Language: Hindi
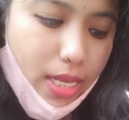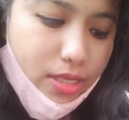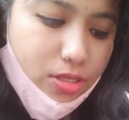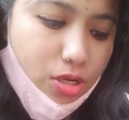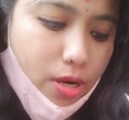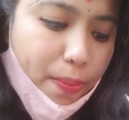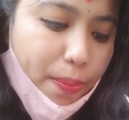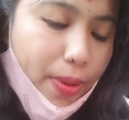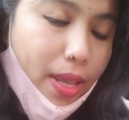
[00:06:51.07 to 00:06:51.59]

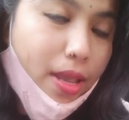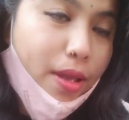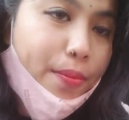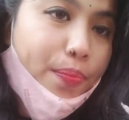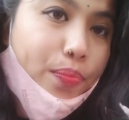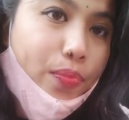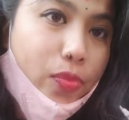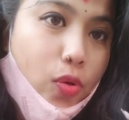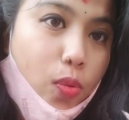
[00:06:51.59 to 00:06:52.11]
सेक्शन पे
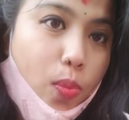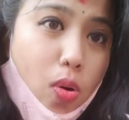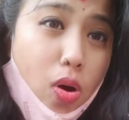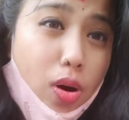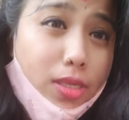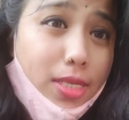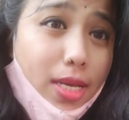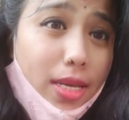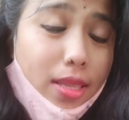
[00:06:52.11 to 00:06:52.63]
तो
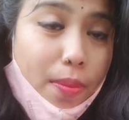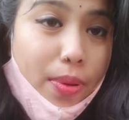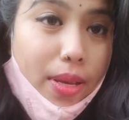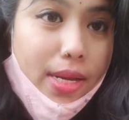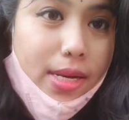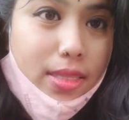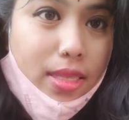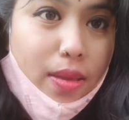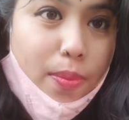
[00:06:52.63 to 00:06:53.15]
बहुत ज़्यादा
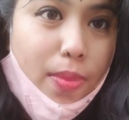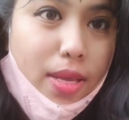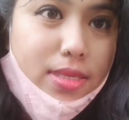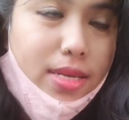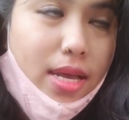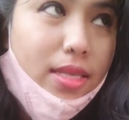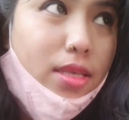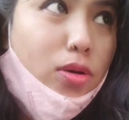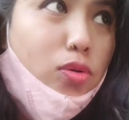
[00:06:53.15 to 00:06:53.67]
भीड़ थी मैं
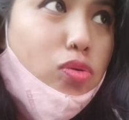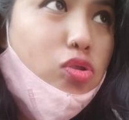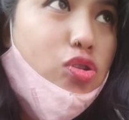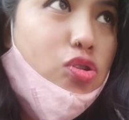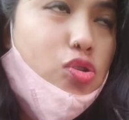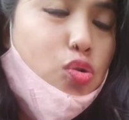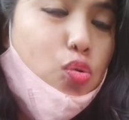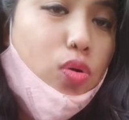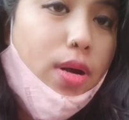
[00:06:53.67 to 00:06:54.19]
ज़्यादा कुछ
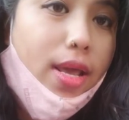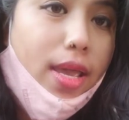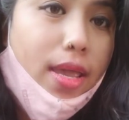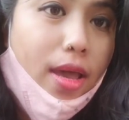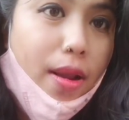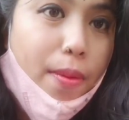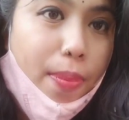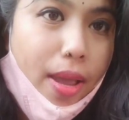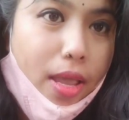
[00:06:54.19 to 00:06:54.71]
शूट नहीं
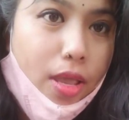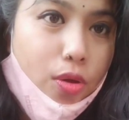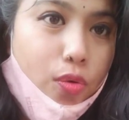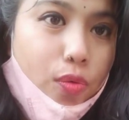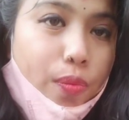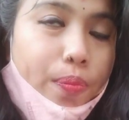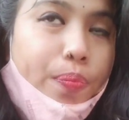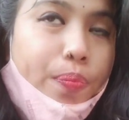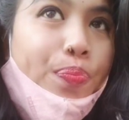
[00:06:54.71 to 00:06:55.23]
कर पाई
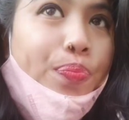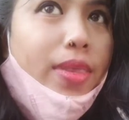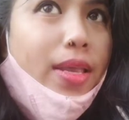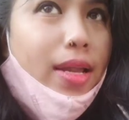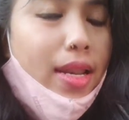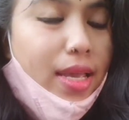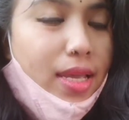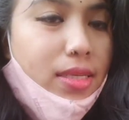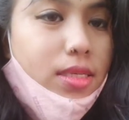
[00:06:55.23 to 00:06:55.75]
हूँ
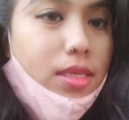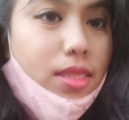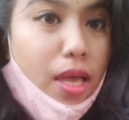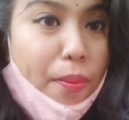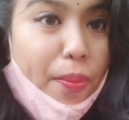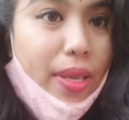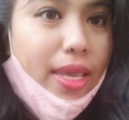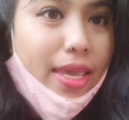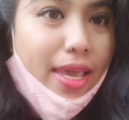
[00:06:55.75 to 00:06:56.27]
लेकिन
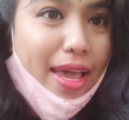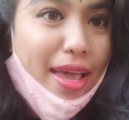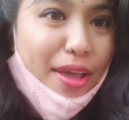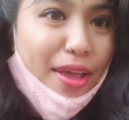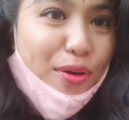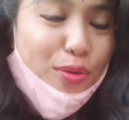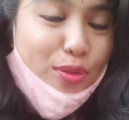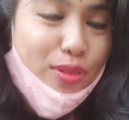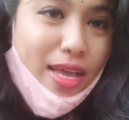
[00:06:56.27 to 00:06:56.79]
जितना भी किया
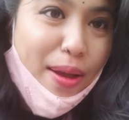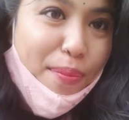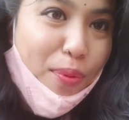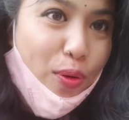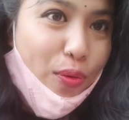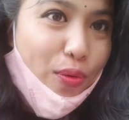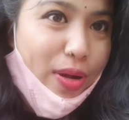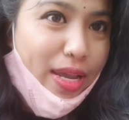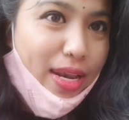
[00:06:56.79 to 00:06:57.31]
है उतना आप
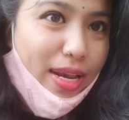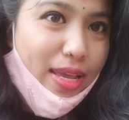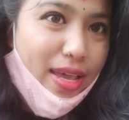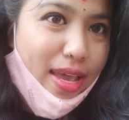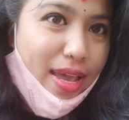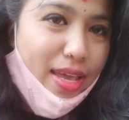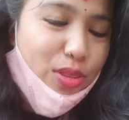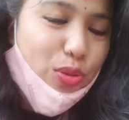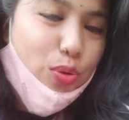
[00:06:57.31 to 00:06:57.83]
लोगों के लिए
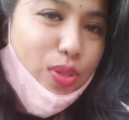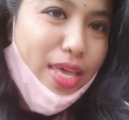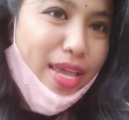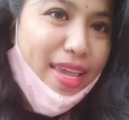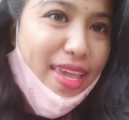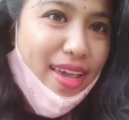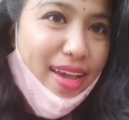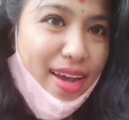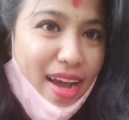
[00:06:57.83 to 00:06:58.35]
है तो
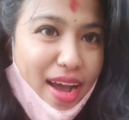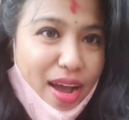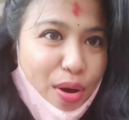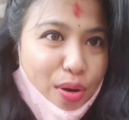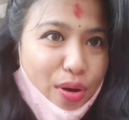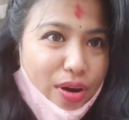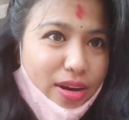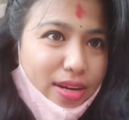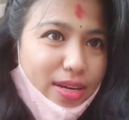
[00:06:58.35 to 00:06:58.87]
देखिएगा
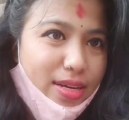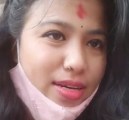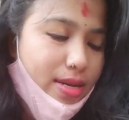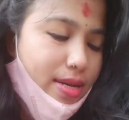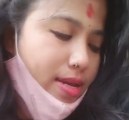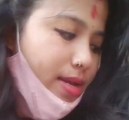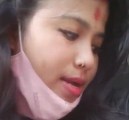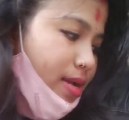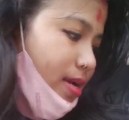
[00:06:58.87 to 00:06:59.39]
और
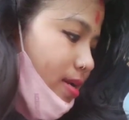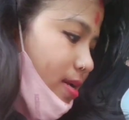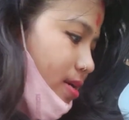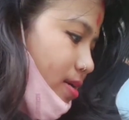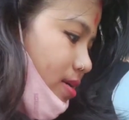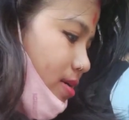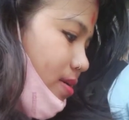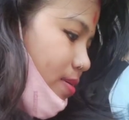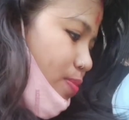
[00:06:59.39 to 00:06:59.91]

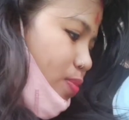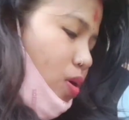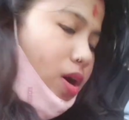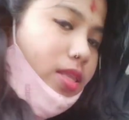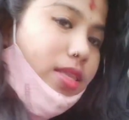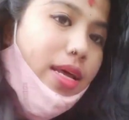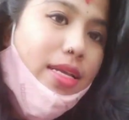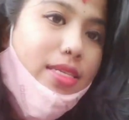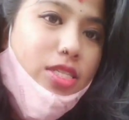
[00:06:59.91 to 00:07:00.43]

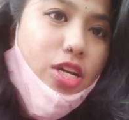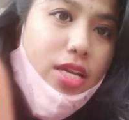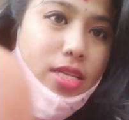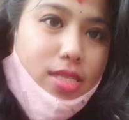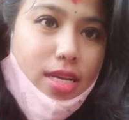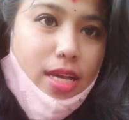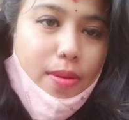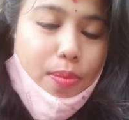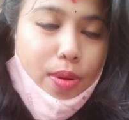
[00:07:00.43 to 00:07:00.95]
बहुत अच्छे अच्छे